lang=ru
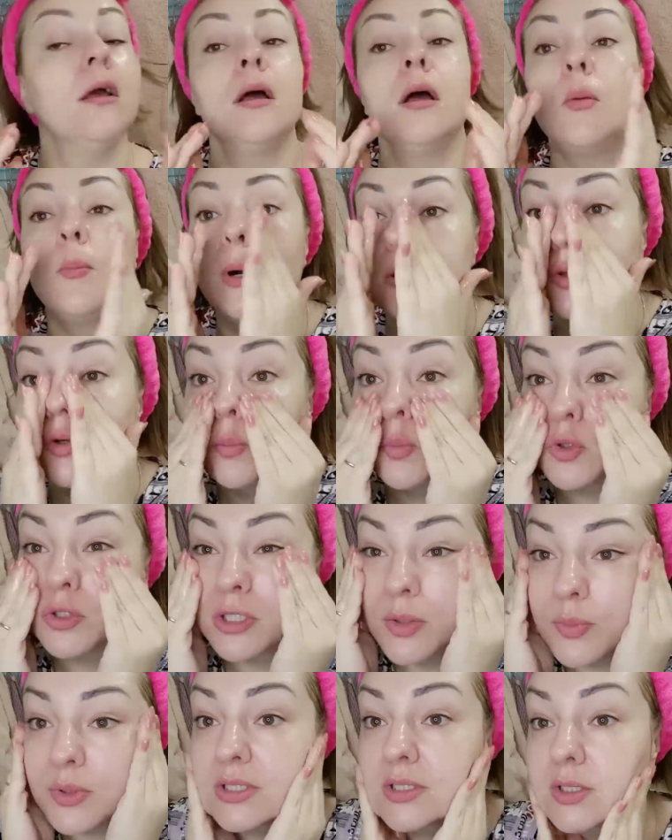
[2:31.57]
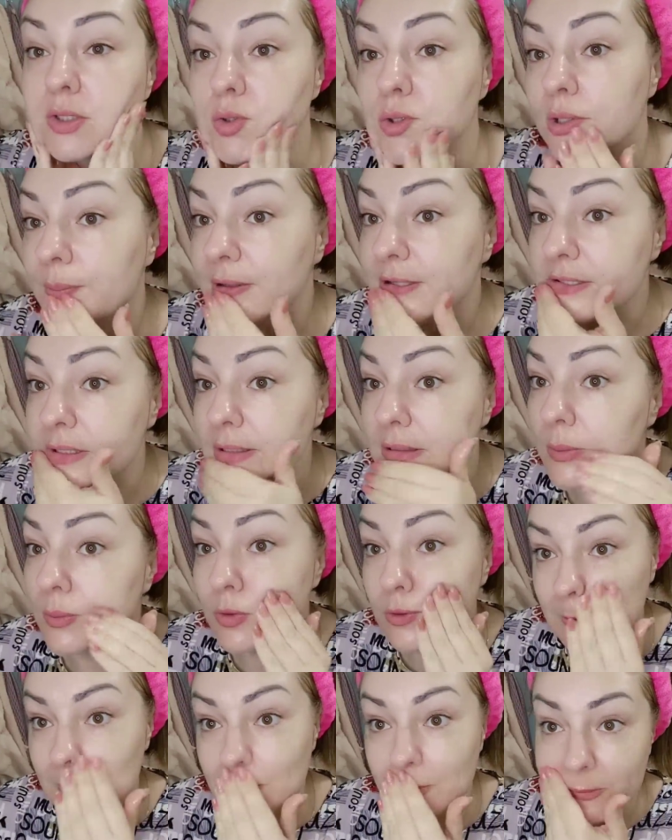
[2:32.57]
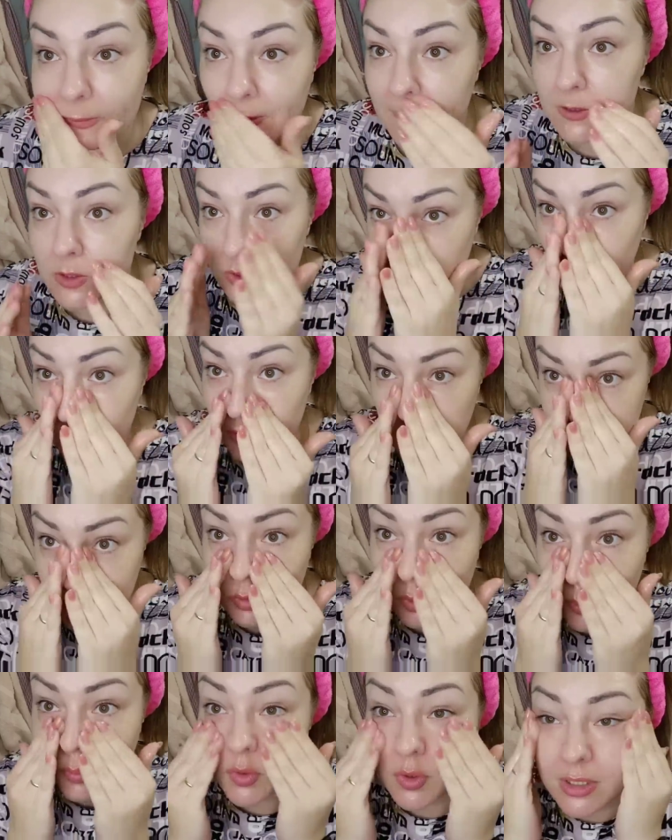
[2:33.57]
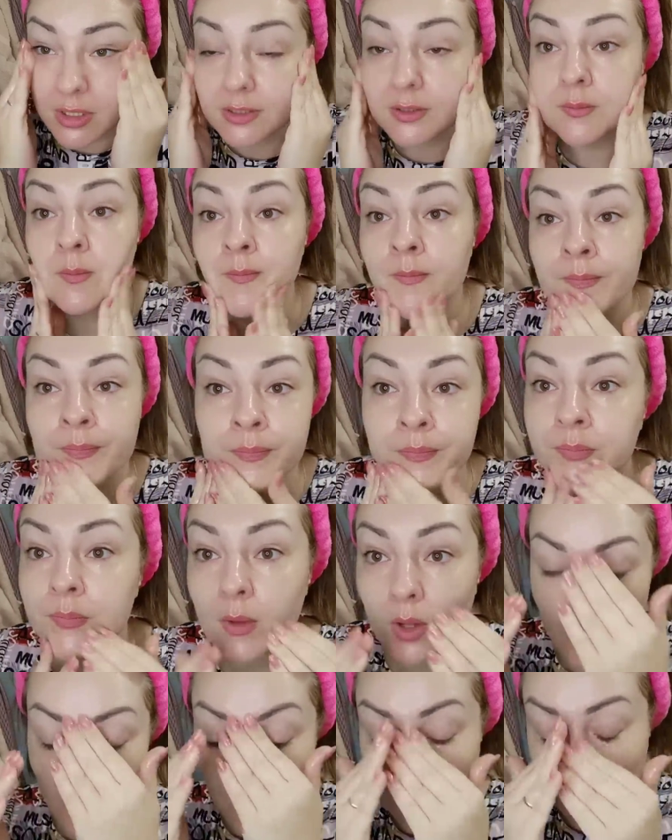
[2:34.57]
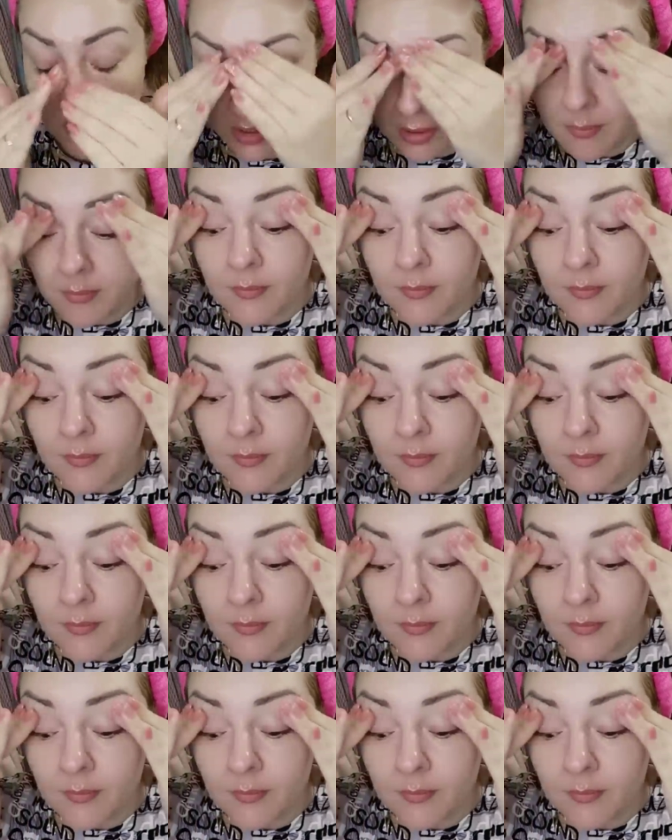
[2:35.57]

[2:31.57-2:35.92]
Потом после процедуры масло я буду смывать, чтобы не закупорить поры.